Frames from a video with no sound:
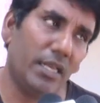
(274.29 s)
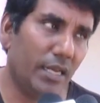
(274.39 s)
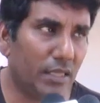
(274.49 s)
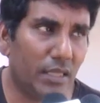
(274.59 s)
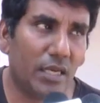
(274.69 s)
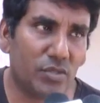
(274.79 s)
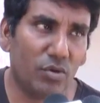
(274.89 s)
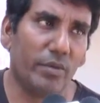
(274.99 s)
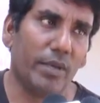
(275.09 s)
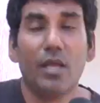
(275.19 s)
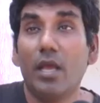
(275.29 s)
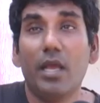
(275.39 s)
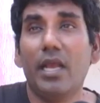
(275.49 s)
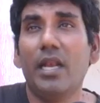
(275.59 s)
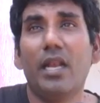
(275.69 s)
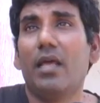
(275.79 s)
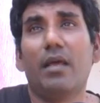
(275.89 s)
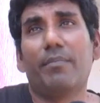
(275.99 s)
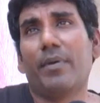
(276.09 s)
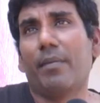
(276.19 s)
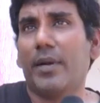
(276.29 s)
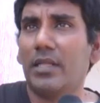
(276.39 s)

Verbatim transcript: இல்லைன்னு தான் நான் சொல்லுவேன் இல்லை இல்லை இப்போ